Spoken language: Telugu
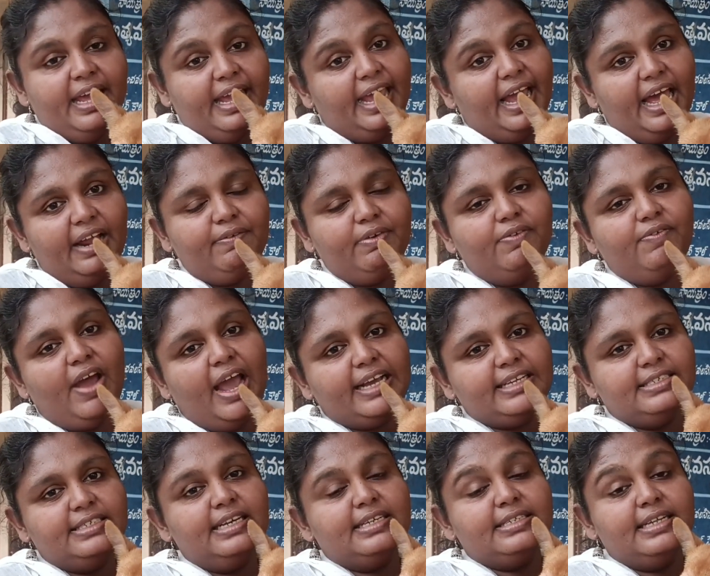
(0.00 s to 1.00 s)
ఏఆర్వి
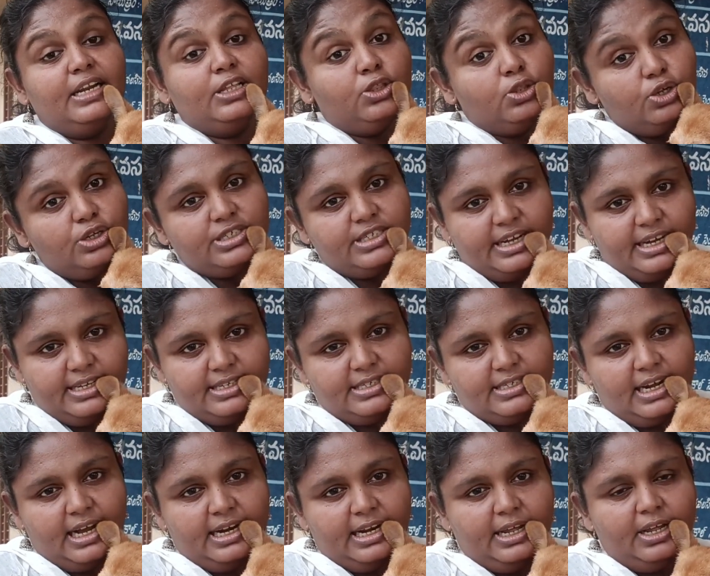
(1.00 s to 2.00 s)
వ్యాక్సిన్ అసలు ఎందుకు
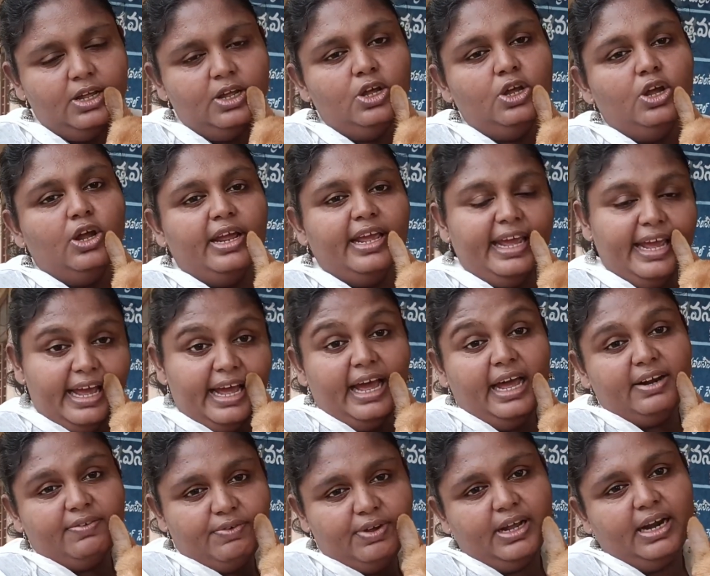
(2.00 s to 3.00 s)
చేయించాలి
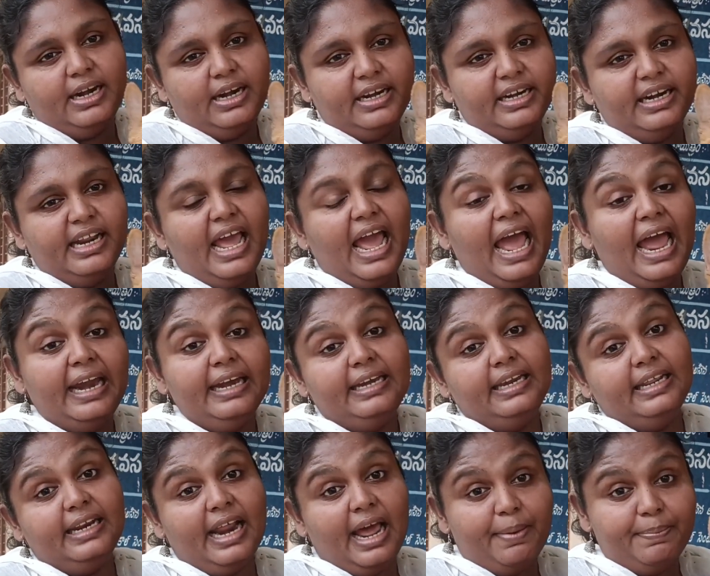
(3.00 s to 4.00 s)
ఏఆర్వి అని అంటే
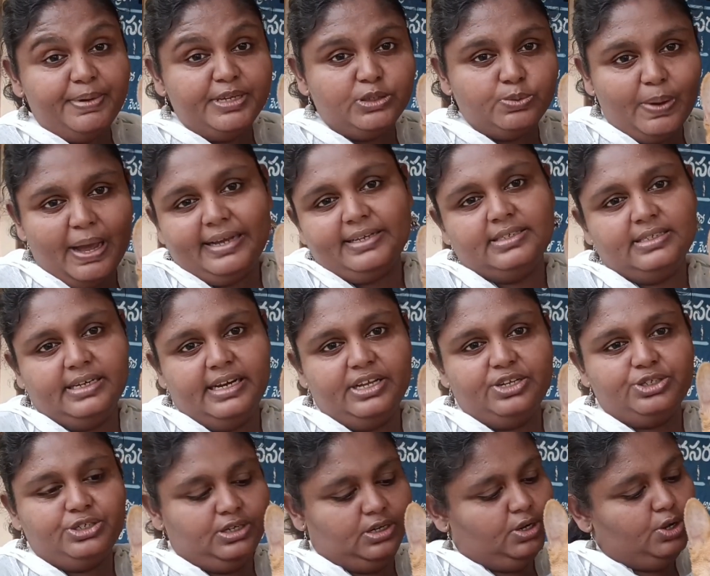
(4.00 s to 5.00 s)
యాంటీ ర్యాబిస్
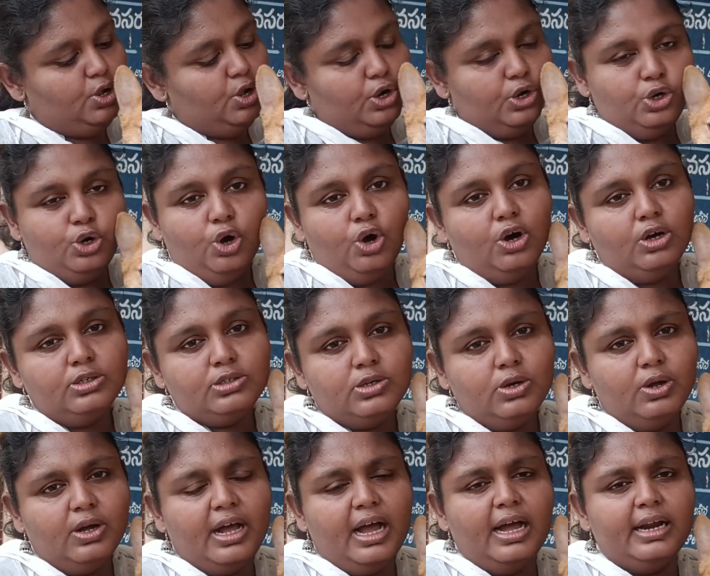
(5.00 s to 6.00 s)
వ్యాక్సినేషన్
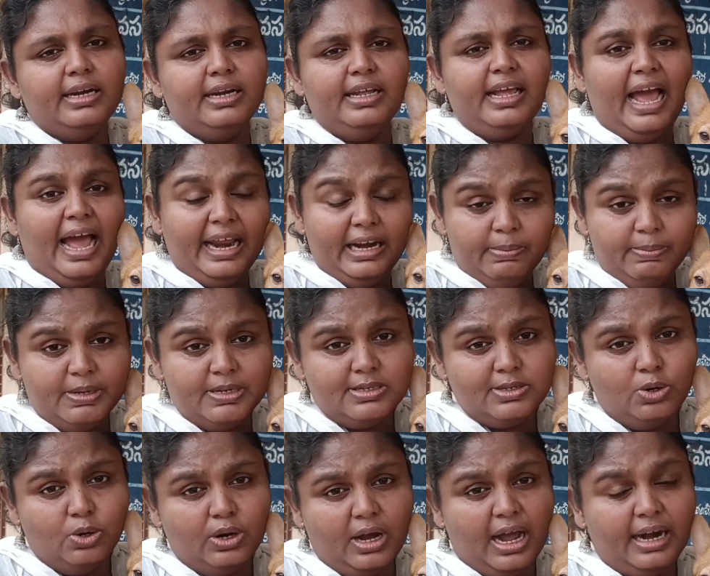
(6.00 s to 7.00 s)
డాగ్స్లో కానీ
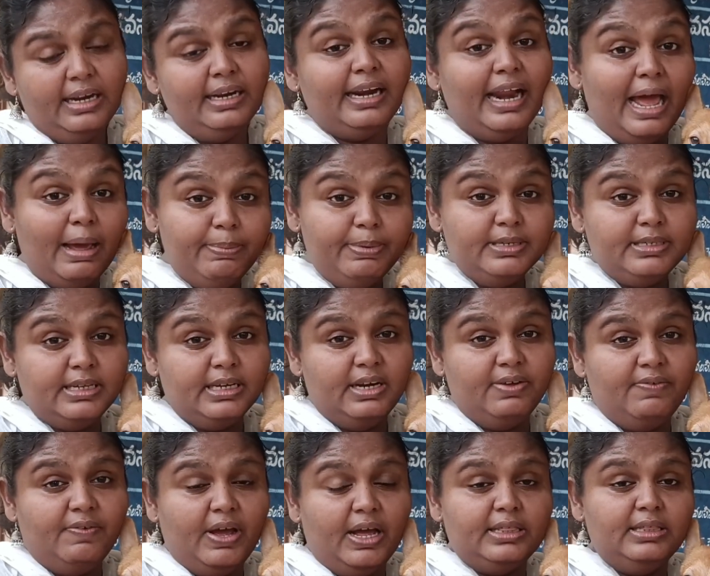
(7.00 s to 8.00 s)
యానిమల్స్లో కానీ ర్యాబిస్
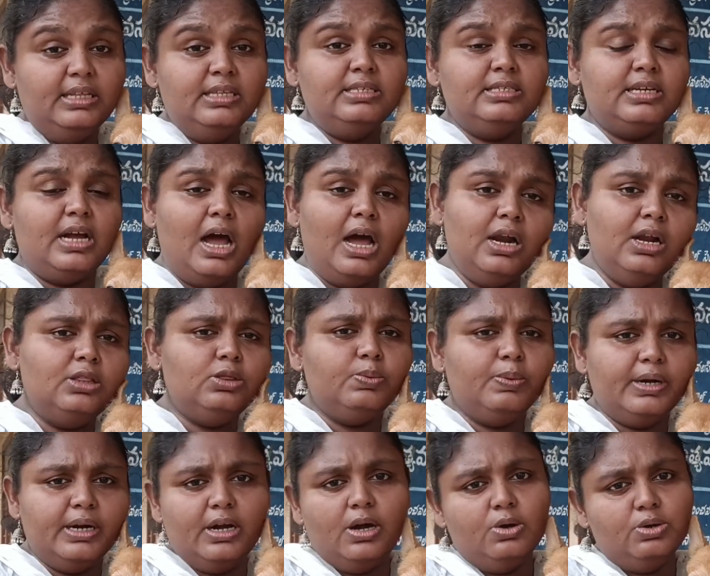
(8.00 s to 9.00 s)
అనే వ్యాధి చాలా
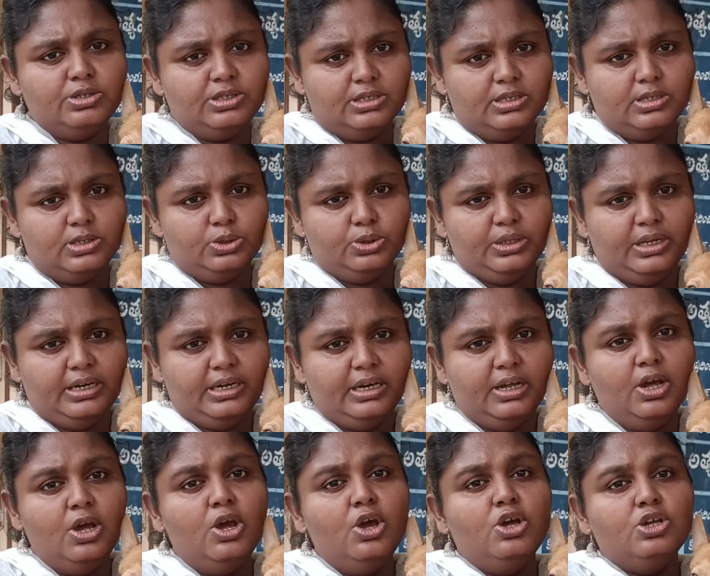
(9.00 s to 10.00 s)
త్వరగా వచ్చేస్తుందండి
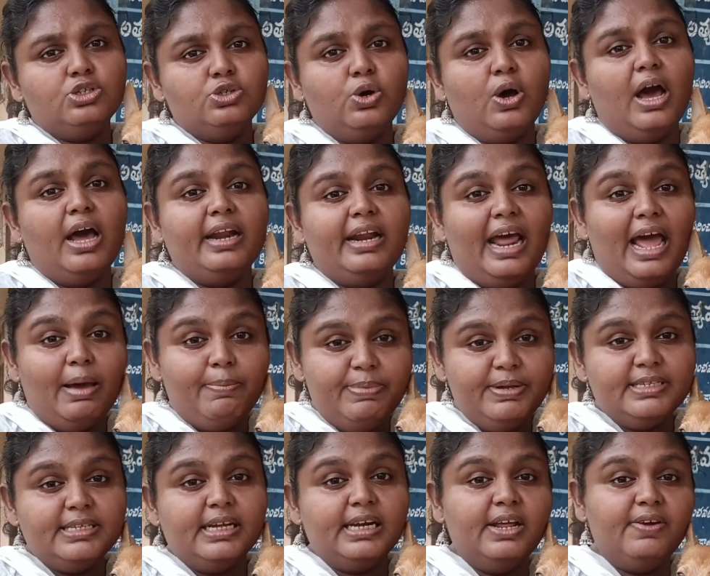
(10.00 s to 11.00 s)
సో ఆ
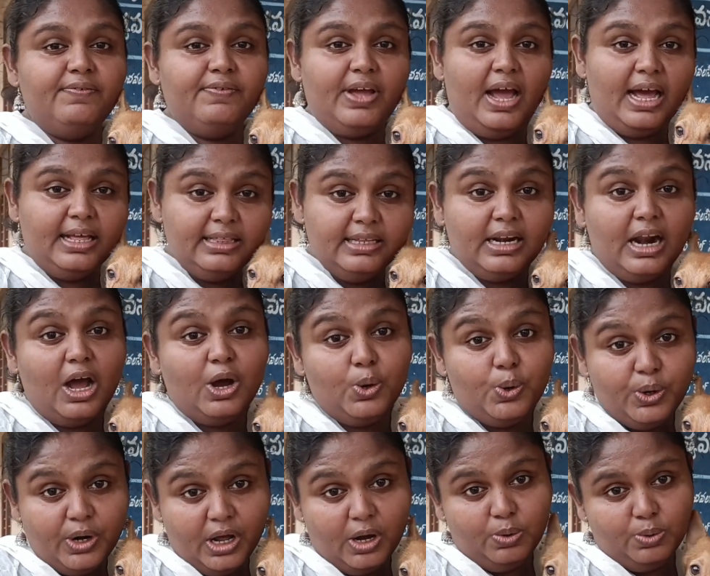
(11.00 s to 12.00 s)
ర్యాబిస్ అనే వ్యాధి
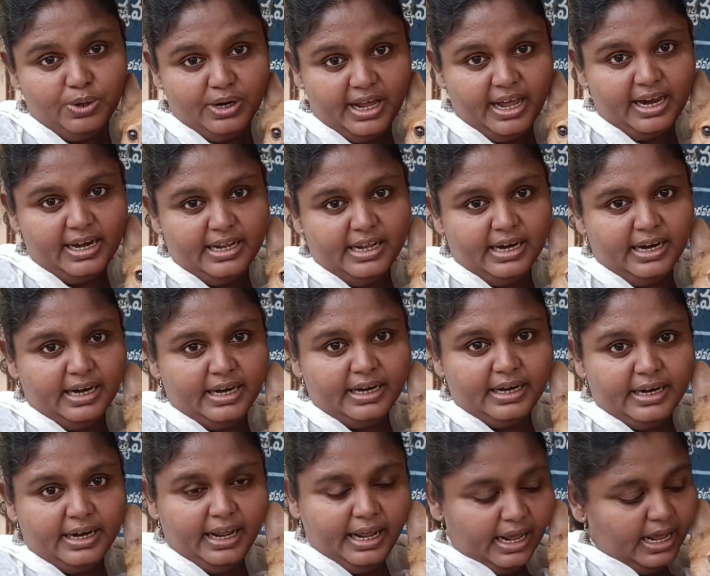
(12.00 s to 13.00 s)
రాకుండా ఉండాలి అని
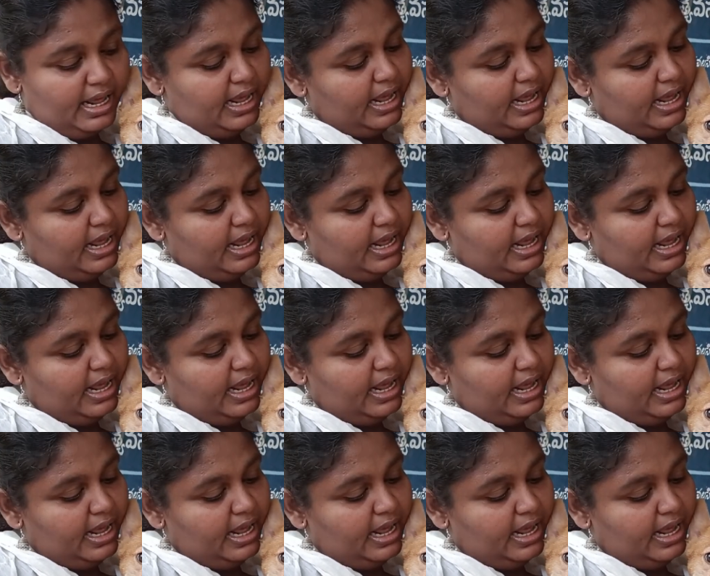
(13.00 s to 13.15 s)
అంటే